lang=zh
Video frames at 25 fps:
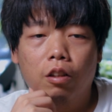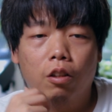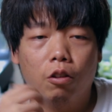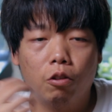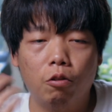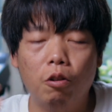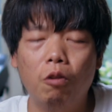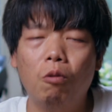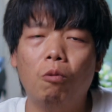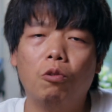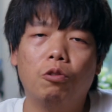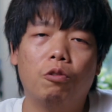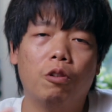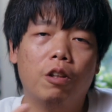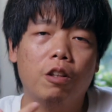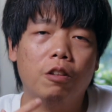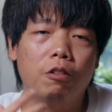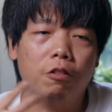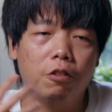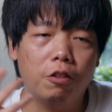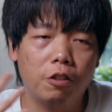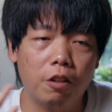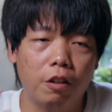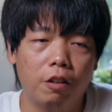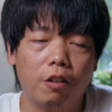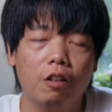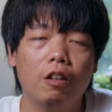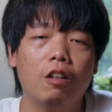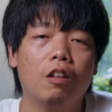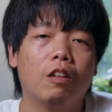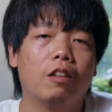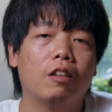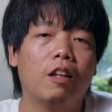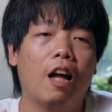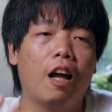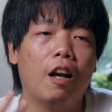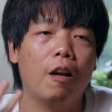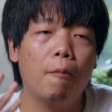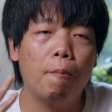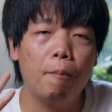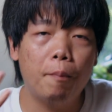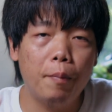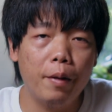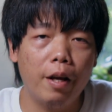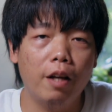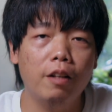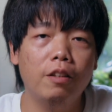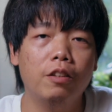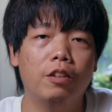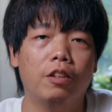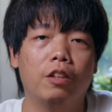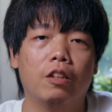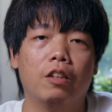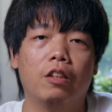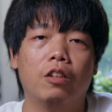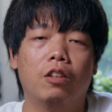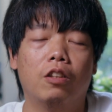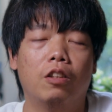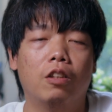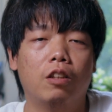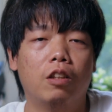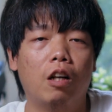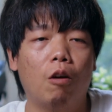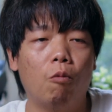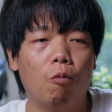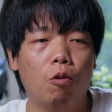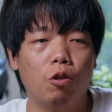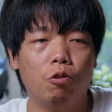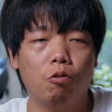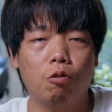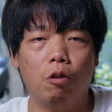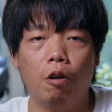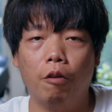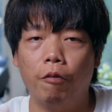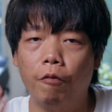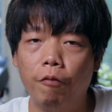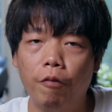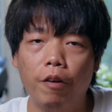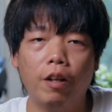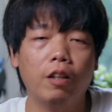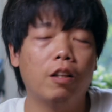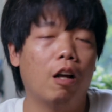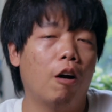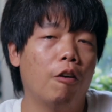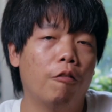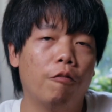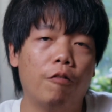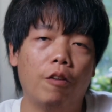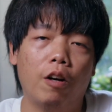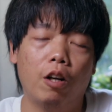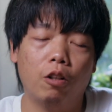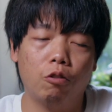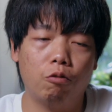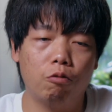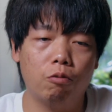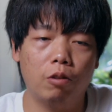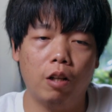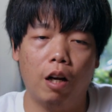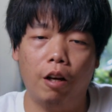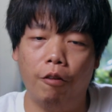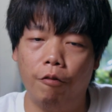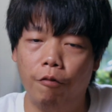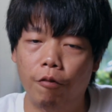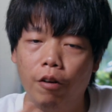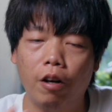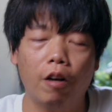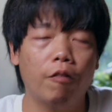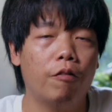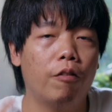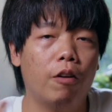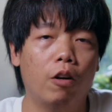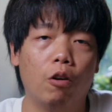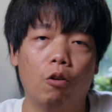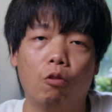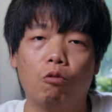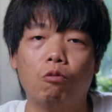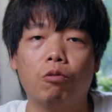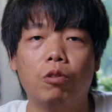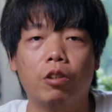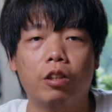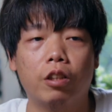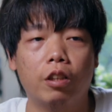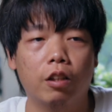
所以我觉得整个他的编辑是让我觉得非常非常出彩，非常非常有故事